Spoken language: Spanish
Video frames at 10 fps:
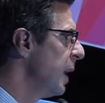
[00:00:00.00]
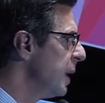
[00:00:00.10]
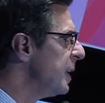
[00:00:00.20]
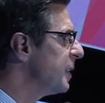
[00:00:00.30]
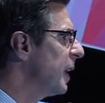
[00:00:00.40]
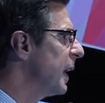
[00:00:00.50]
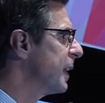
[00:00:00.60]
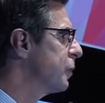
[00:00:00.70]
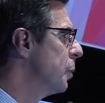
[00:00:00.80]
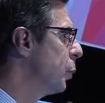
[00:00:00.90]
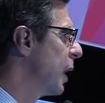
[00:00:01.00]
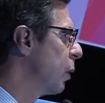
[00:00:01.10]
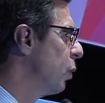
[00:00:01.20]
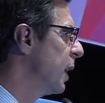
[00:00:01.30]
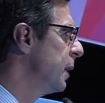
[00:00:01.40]
Y esa es la razón por la
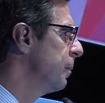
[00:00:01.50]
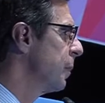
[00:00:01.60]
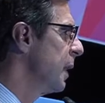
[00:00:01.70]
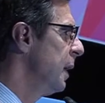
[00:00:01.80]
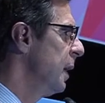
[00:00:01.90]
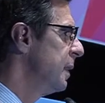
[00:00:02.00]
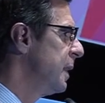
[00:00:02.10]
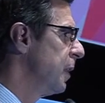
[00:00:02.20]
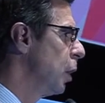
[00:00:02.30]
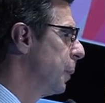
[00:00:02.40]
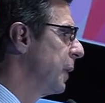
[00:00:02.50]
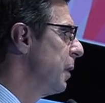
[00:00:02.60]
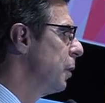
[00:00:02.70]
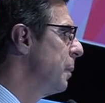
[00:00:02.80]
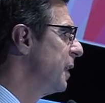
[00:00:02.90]
cual, desde los
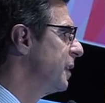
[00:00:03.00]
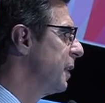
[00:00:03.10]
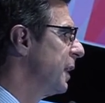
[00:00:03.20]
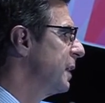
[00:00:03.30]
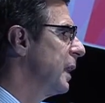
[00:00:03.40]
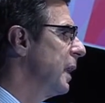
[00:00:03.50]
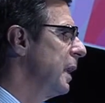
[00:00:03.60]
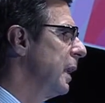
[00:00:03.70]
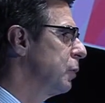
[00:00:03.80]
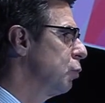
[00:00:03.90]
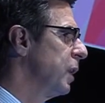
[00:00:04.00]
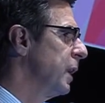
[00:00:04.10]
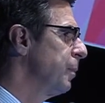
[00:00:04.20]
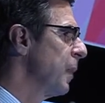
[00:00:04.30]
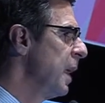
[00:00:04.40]
primeros meses de esta
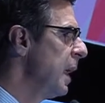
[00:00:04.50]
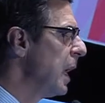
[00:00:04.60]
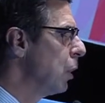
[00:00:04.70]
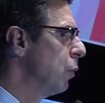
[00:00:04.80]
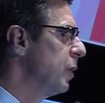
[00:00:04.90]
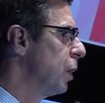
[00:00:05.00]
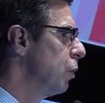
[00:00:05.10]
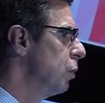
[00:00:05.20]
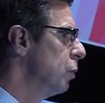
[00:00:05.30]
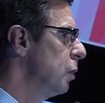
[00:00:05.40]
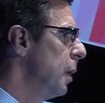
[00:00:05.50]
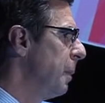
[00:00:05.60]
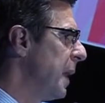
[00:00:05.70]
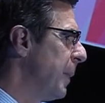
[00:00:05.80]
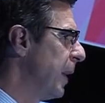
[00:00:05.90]
legislatura, el Gobierno
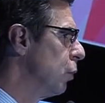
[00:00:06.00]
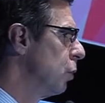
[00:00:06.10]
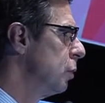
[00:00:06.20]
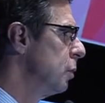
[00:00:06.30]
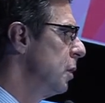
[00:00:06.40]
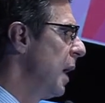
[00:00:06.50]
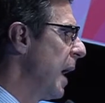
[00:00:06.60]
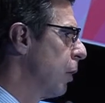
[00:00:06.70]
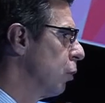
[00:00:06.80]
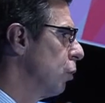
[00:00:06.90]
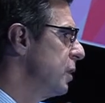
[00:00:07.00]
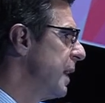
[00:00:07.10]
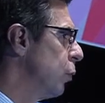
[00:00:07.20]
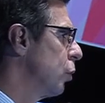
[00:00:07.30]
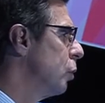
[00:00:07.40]
preparó, acordó y
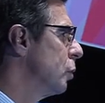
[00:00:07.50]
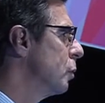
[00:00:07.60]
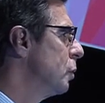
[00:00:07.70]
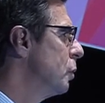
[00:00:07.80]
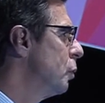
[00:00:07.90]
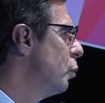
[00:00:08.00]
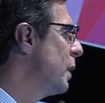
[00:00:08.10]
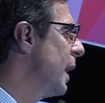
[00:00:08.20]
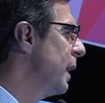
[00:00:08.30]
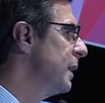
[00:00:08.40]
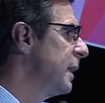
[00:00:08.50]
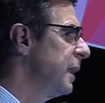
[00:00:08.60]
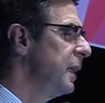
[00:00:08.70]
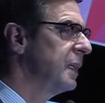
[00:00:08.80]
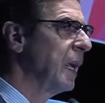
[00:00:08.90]
abordó una agenda
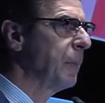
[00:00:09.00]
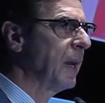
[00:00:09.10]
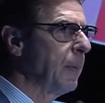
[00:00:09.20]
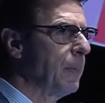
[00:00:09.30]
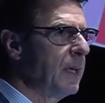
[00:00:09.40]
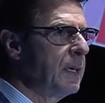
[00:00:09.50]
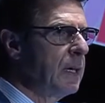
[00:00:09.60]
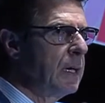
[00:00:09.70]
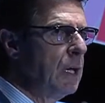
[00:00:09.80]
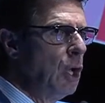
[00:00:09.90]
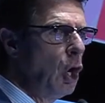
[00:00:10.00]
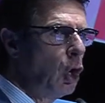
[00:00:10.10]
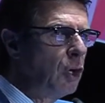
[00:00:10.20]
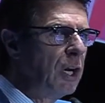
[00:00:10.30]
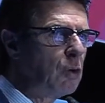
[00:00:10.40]
digital para España
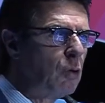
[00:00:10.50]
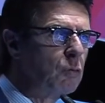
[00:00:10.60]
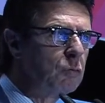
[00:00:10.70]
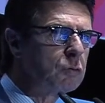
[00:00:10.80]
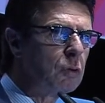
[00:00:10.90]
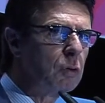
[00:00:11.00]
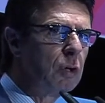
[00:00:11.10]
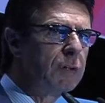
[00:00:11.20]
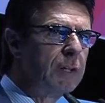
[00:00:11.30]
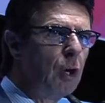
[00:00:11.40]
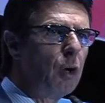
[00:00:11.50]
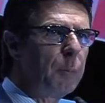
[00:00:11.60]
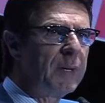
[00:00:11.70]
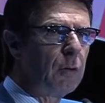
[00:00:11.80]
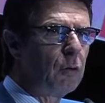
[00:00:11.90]
con el conjunto de los
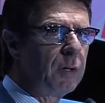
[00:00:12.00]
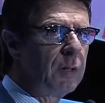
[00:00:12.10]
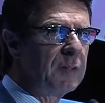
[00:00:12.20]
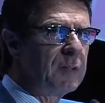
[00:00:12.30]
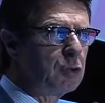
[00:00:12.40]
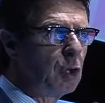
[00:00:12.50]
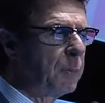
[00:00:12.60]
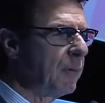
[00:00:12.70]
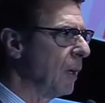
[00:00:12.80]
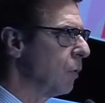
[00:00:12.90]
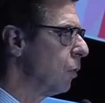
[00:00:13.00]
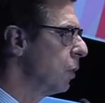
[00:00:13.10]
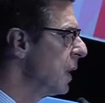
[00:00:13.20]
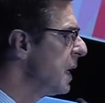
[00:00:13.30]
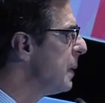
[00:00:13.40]
operadores del sector privado
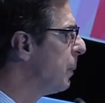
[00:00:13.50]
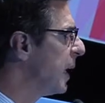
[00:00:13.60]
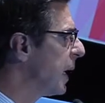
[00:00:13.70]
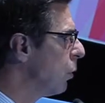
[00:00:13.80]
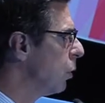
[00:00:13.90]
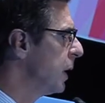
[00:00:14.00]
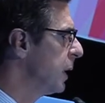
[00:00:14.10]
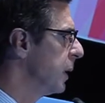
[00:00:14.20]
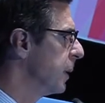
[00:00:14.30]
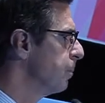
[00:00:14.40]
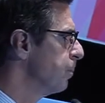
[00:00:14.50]
implicados en ella